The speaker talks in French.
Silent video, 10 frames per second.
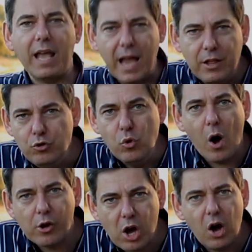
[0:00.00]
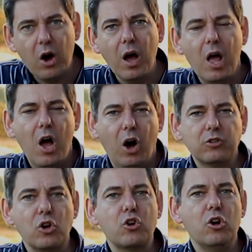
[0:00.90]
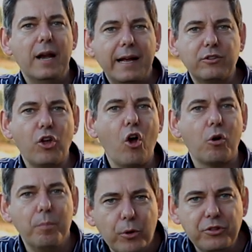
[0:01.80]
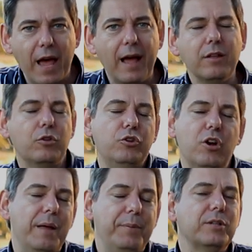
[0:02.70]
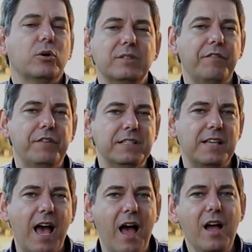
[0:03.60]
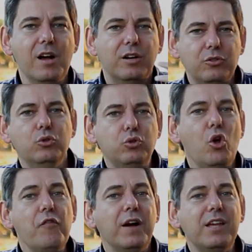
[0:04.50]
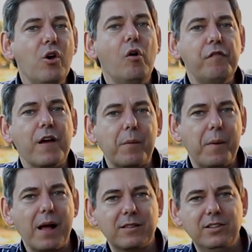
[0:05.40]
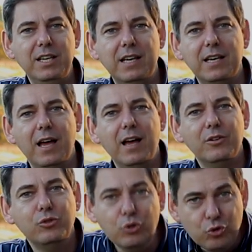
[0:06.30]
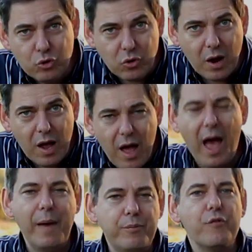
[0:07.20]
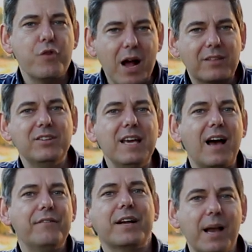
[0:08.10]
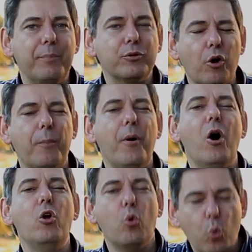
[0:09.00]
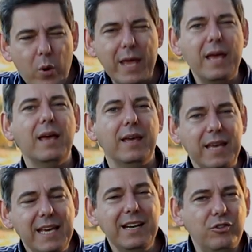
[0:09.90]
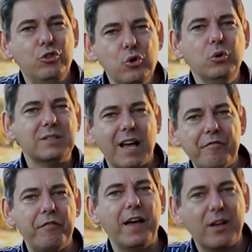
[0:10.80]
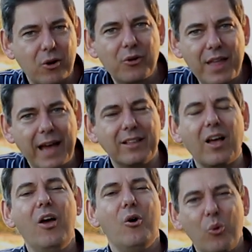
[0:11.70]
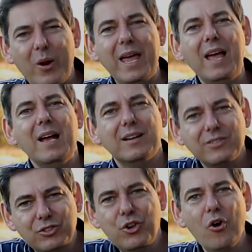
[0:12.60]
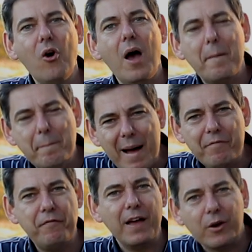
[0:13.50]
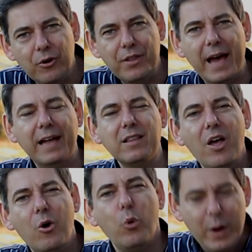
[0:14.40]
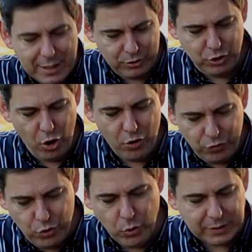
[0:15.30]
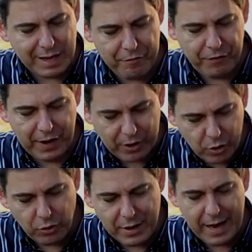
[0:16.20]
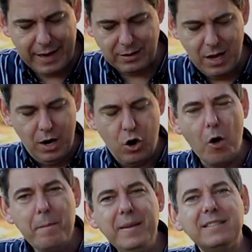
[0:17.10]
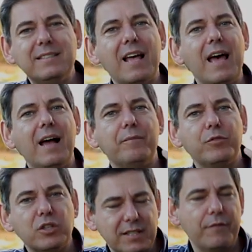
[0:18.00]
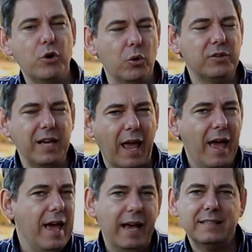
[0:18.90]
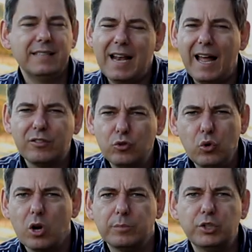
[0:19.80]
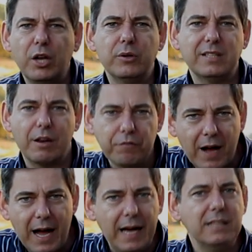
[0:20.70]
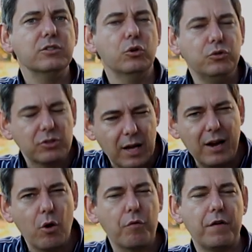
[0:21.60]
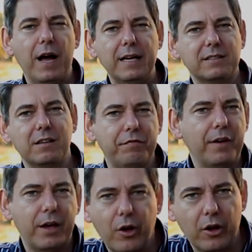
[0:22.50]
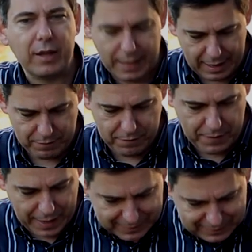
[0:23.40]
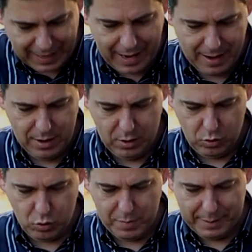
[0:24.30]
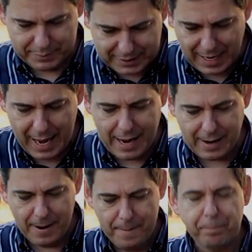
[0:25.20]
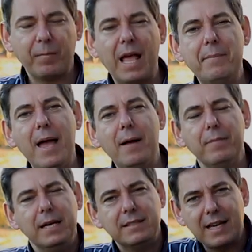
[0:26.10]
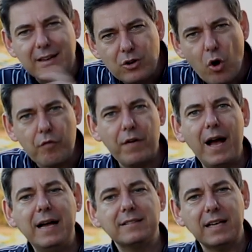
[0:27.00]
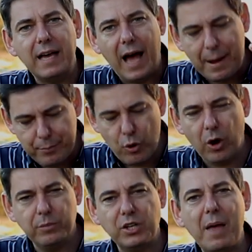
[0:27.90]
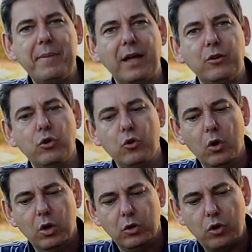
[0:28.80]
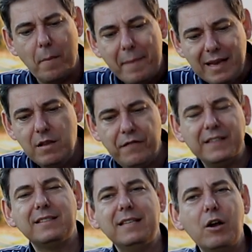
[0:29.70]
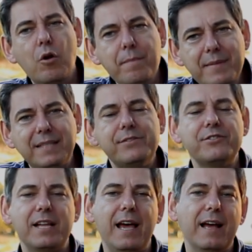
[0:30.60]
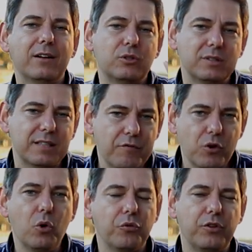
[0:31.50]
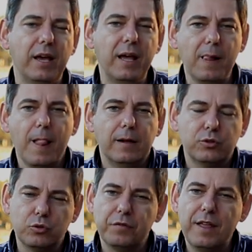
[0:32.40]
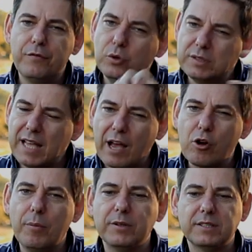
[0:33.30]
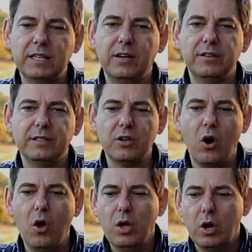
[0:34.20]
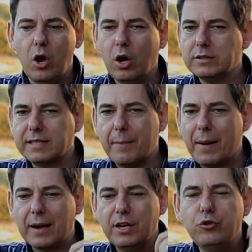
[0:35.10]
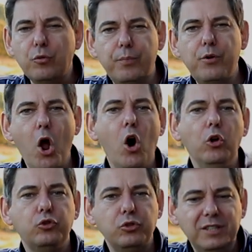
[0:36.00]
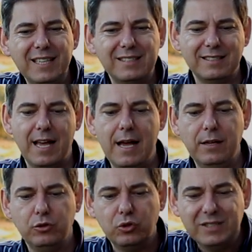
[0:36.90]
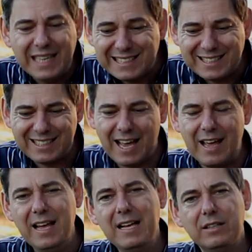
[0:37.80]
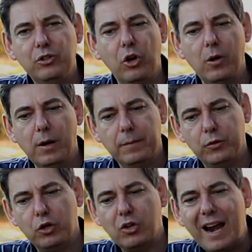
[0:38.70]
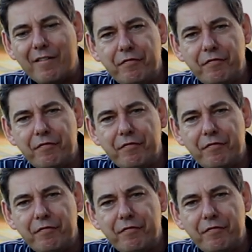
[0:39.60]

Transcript: Et nous encore, en tant que lecteurs modernes de l'épître aux Éphésiens, nous devrions faire partie du nous et pouvoir dire avec l'apôtre Paul, oui, il nous a fait connaître. Oui, Dieu m'a fait connaître. Oui, Dieu nous a fait connaître le mystère de sa volonté. Et c'est là tout l'objet de cette phrase, une très longue phrase qui fait euh, quatre versets, ou même 5, eh bien, cette longue phrase a pour objet eh bien, de, de, manifester le mystère de sa volonté. Souvenez-vous, ça a commencé en disant, euh, ça parlait du plan, du dessein, du destin, de, de, de, la